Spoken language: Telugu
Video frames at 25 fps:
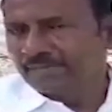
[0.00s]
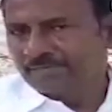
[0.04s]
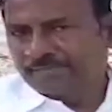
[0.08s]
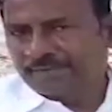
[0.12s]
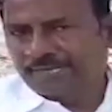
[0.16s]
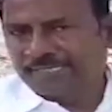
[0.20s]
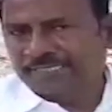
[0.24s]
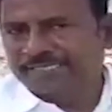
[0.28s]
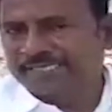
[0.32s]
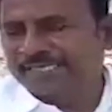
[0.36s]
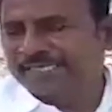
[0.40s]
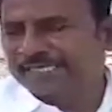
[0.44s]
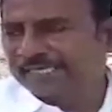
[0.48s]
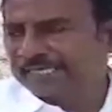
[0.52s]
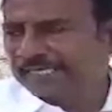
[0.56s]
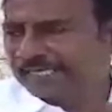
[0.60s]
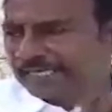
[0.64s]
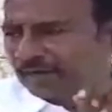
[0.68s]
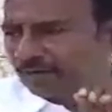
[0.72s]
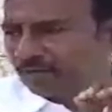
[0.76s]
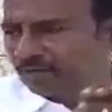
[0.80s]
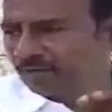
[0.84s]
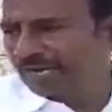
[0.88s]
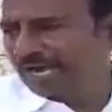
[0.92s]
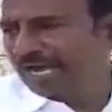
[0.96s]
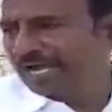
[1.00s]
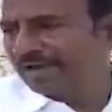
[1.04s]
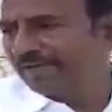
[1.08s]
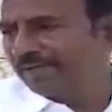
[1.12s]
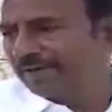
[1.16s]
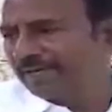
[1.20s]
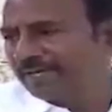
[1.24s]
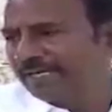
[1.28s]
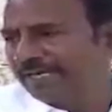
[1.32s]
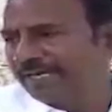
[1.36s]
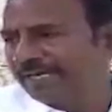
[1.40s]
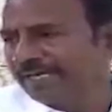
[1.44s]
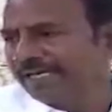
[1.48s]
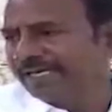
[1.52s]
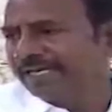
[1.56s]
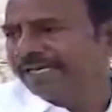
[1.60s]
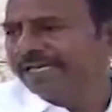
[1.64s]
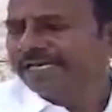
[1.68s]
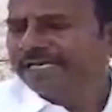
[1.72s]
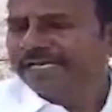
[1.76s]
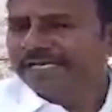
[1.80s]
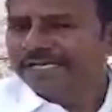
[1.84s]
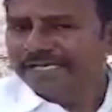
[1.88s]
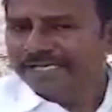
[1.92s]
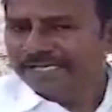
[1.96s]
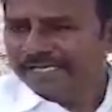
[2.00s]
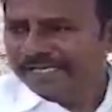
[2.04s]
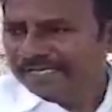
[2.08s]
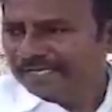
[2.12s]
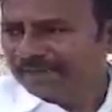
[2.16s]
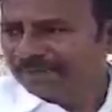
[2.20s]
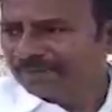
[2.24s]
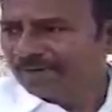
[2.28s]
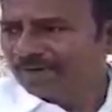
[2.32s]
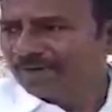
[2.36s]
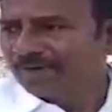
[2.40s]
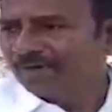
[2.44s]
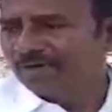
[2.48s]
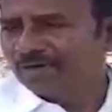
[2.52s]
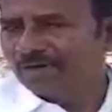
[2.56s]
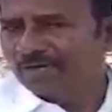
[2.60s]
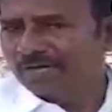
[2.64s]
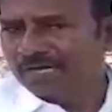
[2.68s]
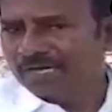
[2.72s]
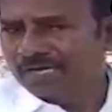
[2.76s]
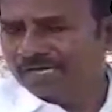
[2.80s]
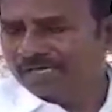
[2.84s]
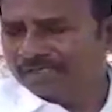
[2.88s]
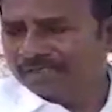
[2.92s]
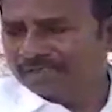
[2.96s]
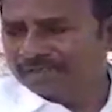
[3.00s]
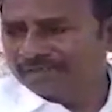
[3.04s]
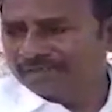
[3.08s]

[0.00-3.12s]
ప్రతి ఇంటికి కుళాయి పెట్టి అలాగే అలాగే